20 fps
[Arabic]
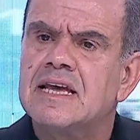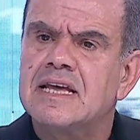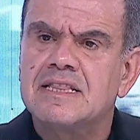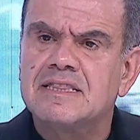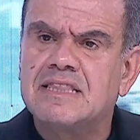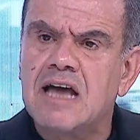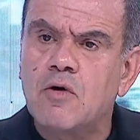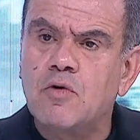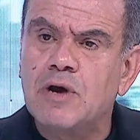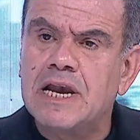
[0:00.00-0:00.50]

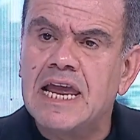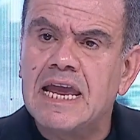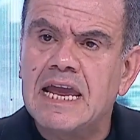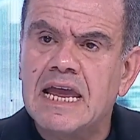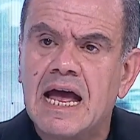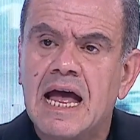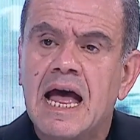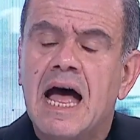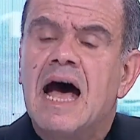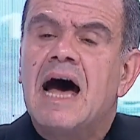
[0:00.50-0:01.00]

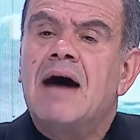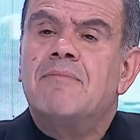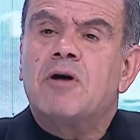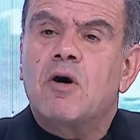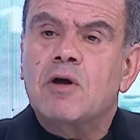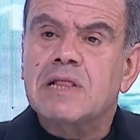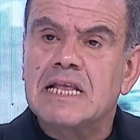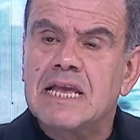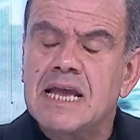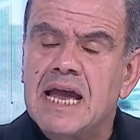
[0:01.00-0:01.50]
دولية أما
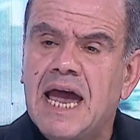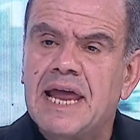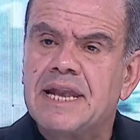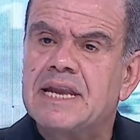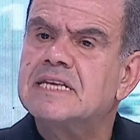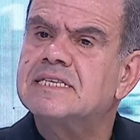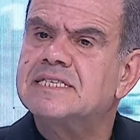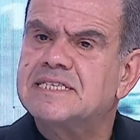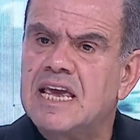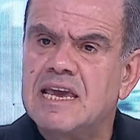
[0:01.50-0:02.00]
وقت
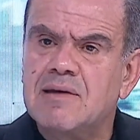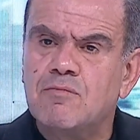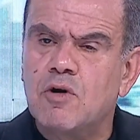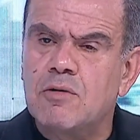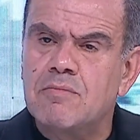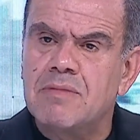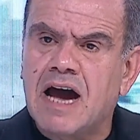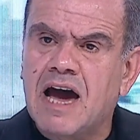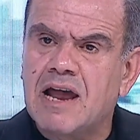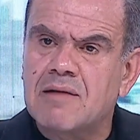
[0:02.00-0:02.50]
احنا نسيبوا
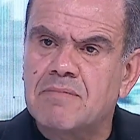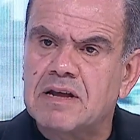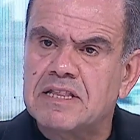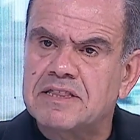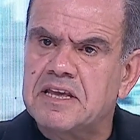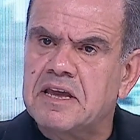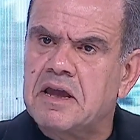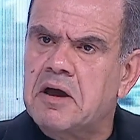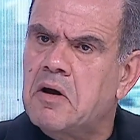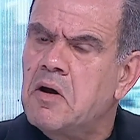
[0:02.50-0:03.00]
الماء
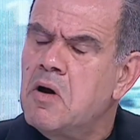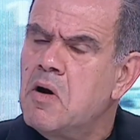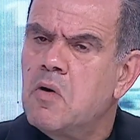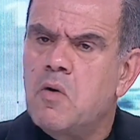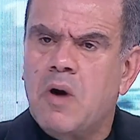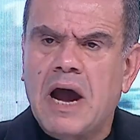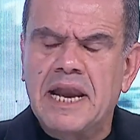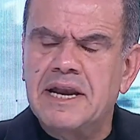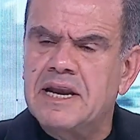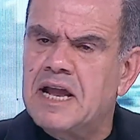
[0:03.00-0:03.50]
البطيخ
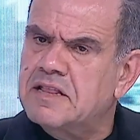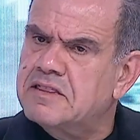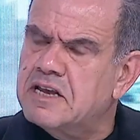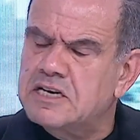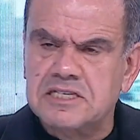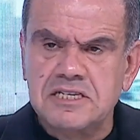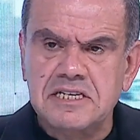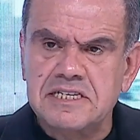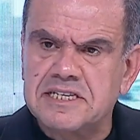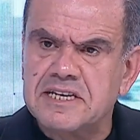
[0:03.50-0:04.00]
وعندنا
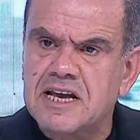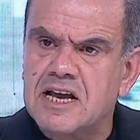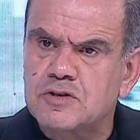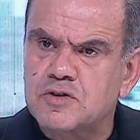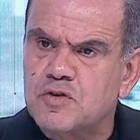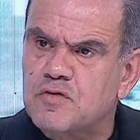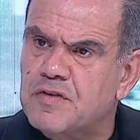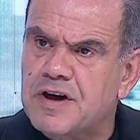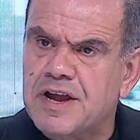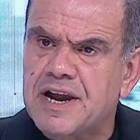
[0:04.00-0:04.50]
11 سنة
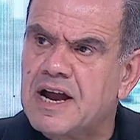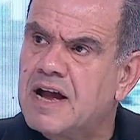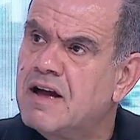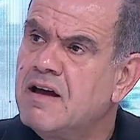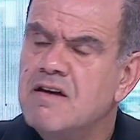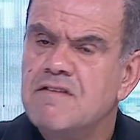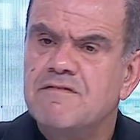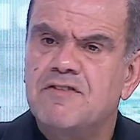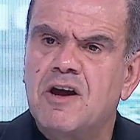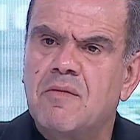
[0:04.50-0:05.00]
سفراء
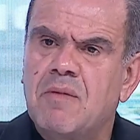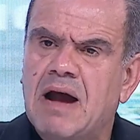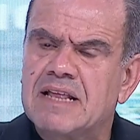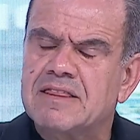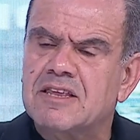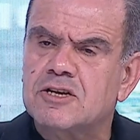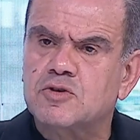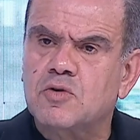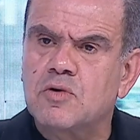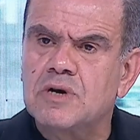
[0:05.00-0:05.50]
فيهم
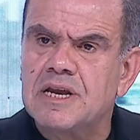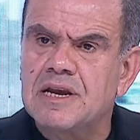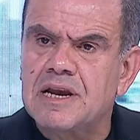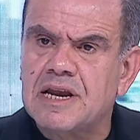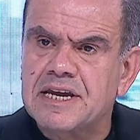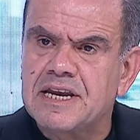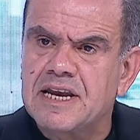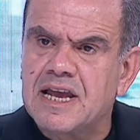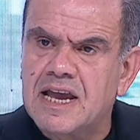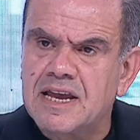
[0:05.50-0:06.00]
حتى شكون
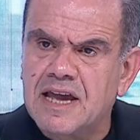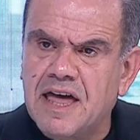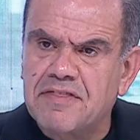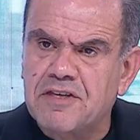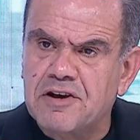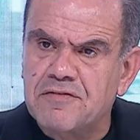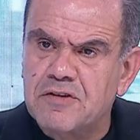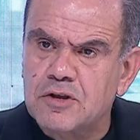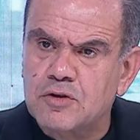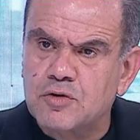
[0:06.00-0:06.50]
لقيناه
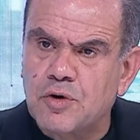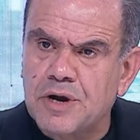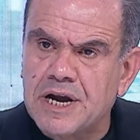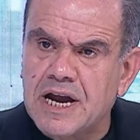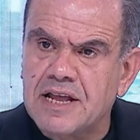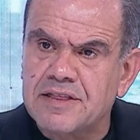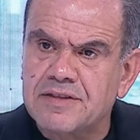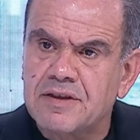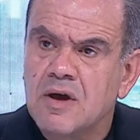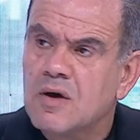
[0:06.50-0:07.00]
يحضر في
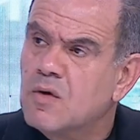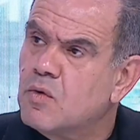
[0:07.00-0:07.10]
تورات